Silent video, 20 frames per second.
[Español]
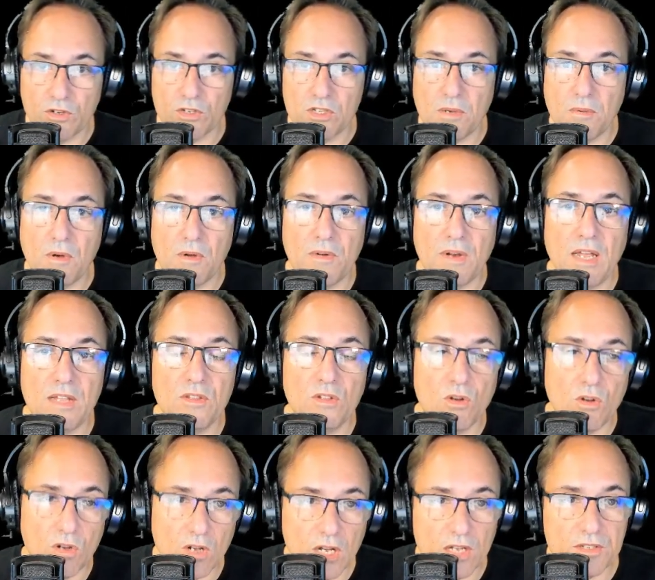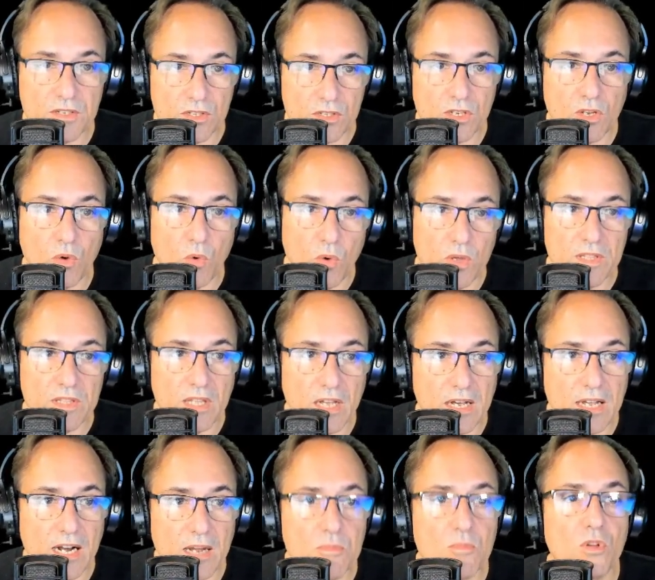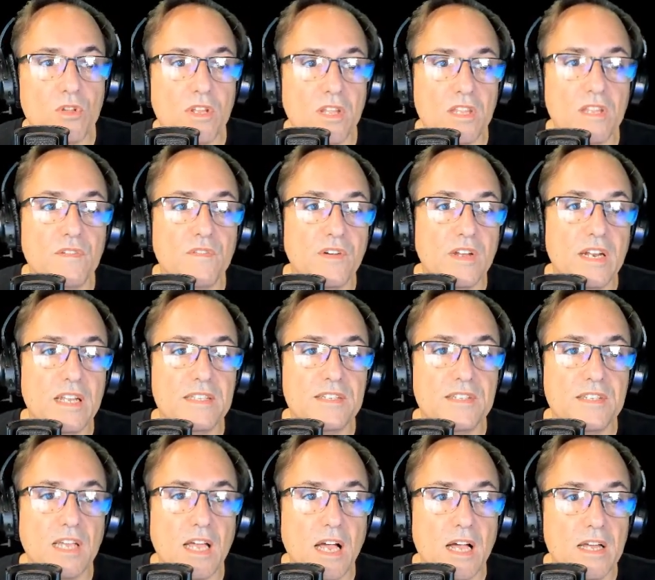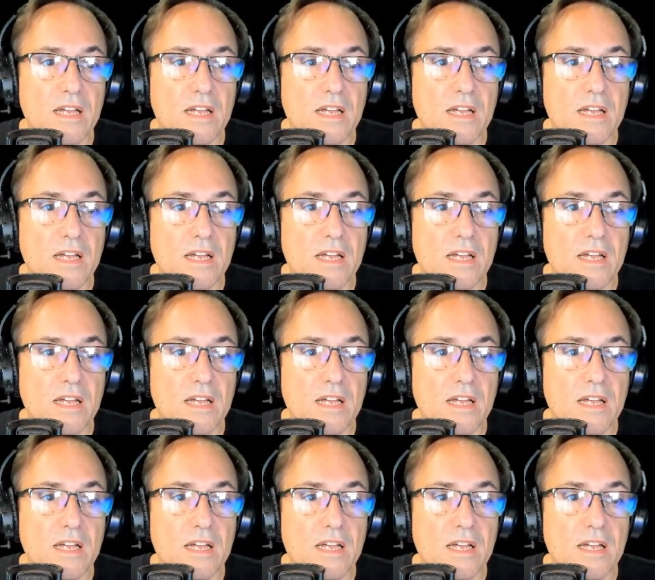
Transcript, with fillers: Estamos hablando casi 50 gramos de diferencia.